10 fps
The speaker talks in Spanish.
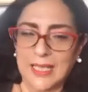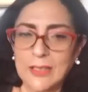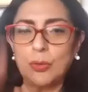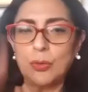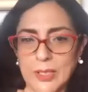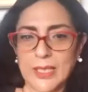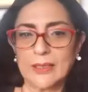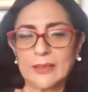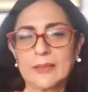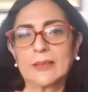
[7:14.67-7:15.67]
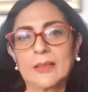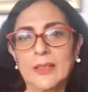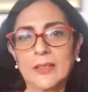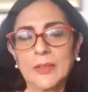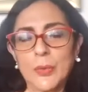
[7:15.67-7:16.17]
surgen,
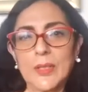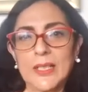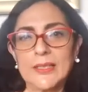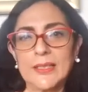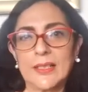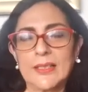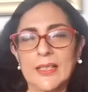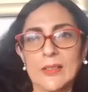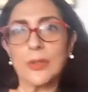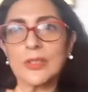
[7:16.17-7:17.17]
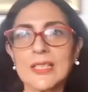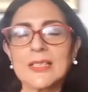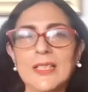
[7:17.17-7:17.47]
surgen ciertas cosas.